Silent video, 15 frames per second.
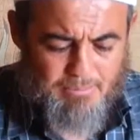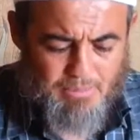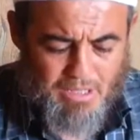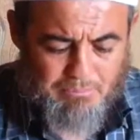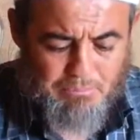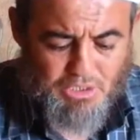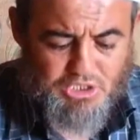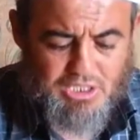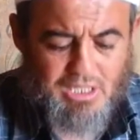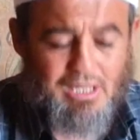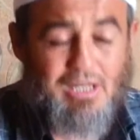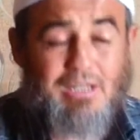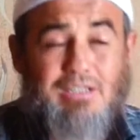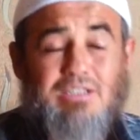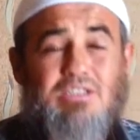Ve
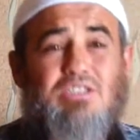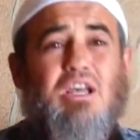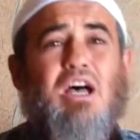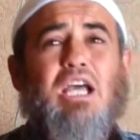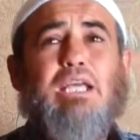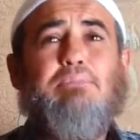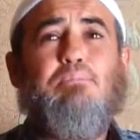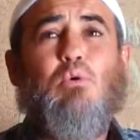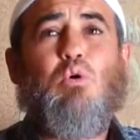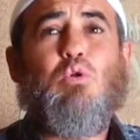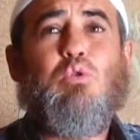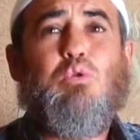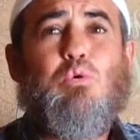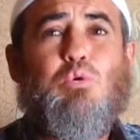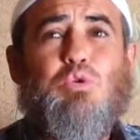başkalarının
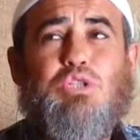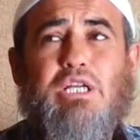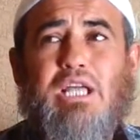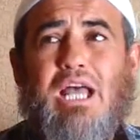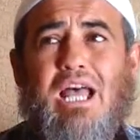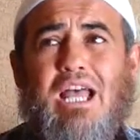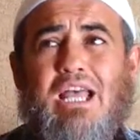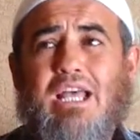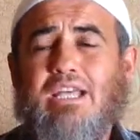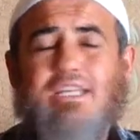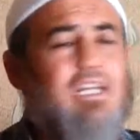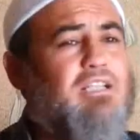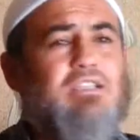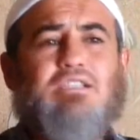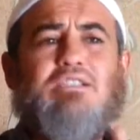sahip olduğu
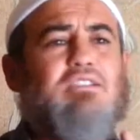şeye